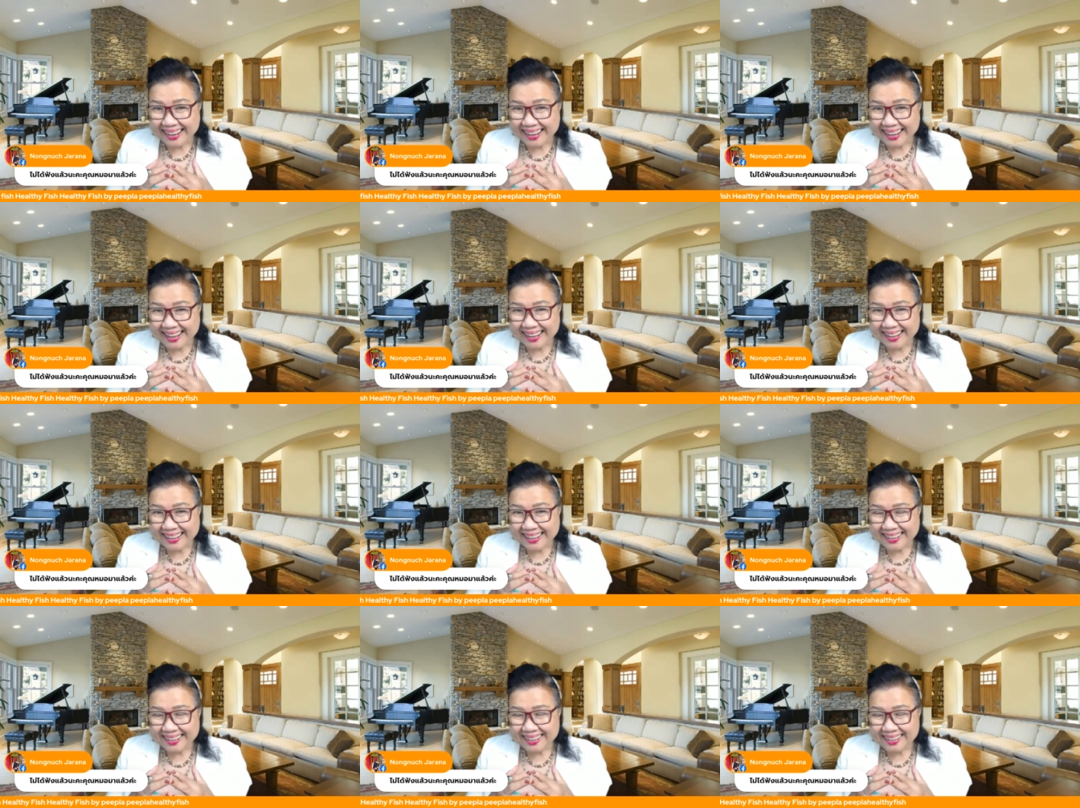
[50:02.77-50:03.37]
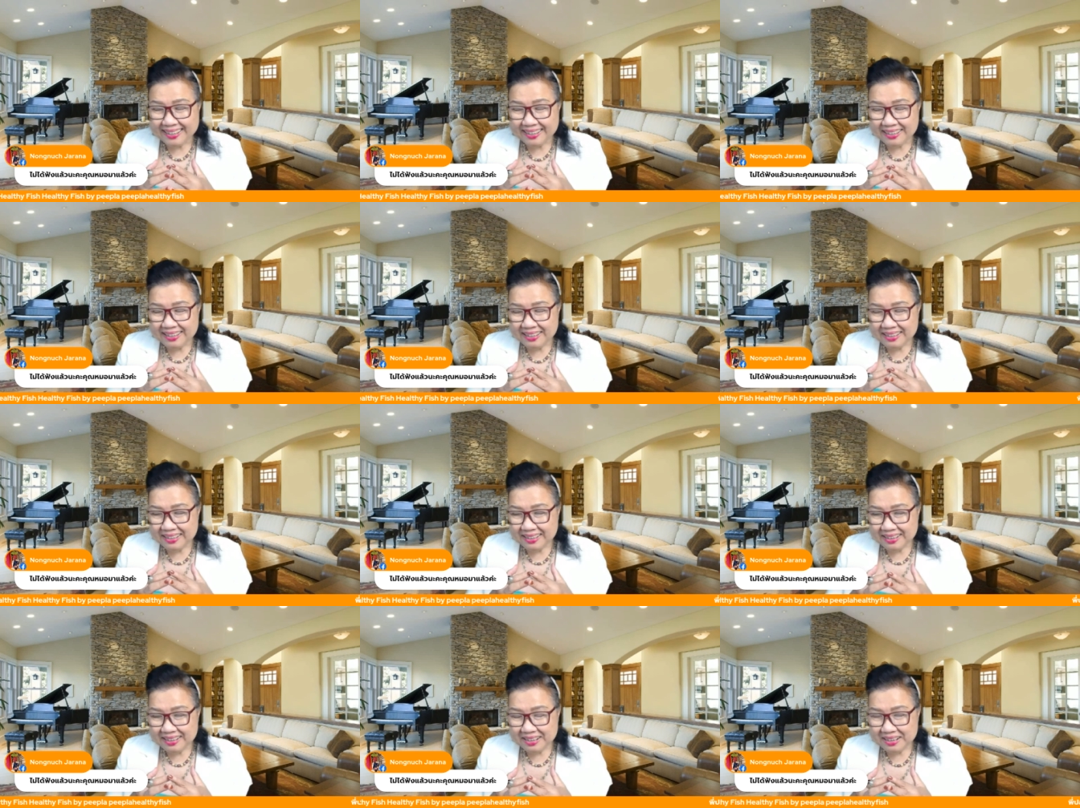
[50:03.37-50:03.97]
คะ
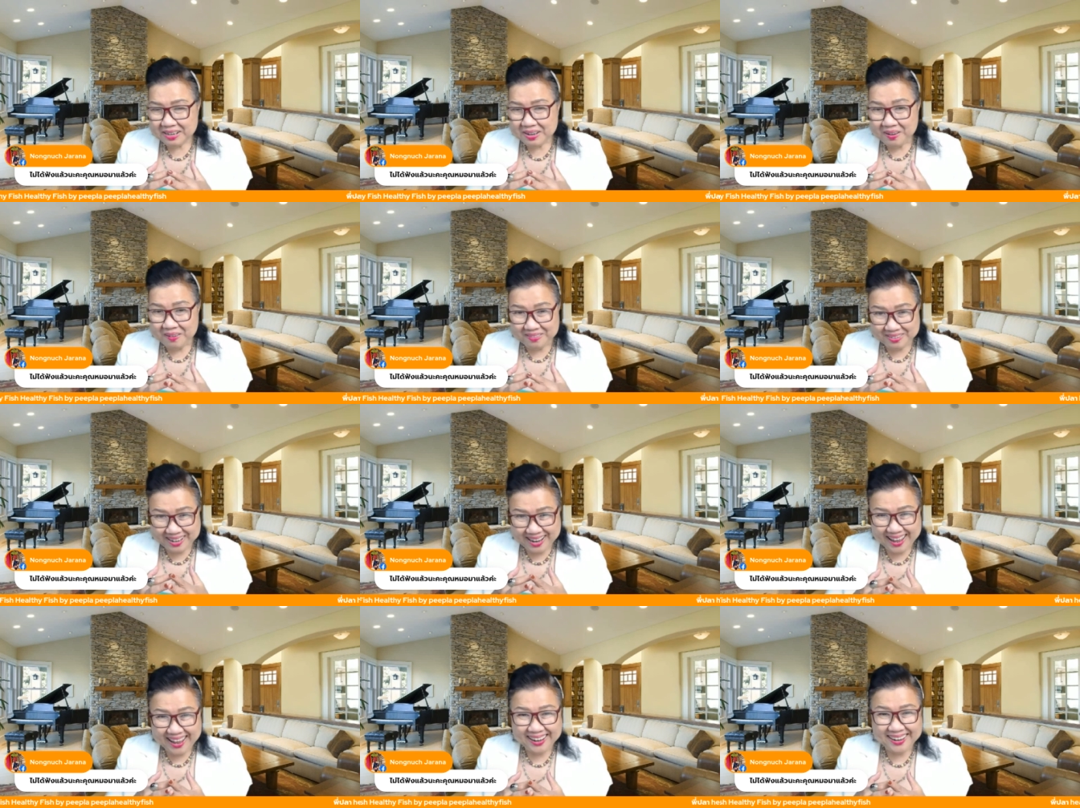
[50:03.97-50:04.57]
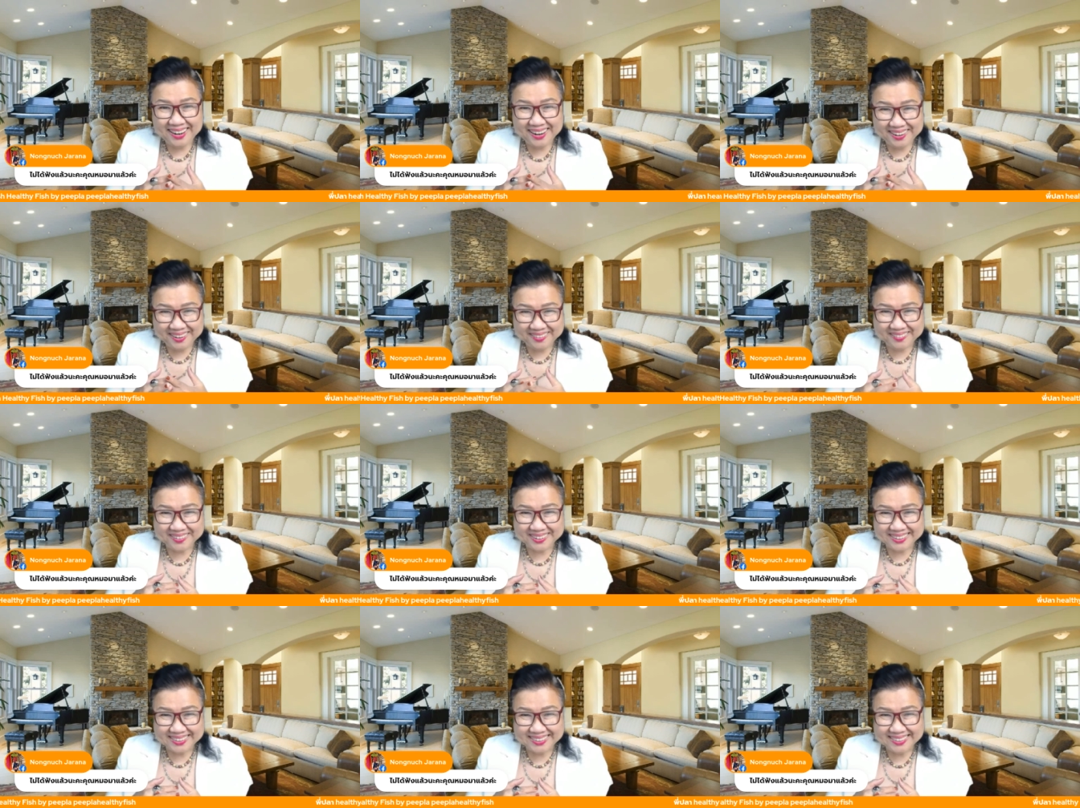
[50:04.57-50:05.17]
ของแท้แน่นอน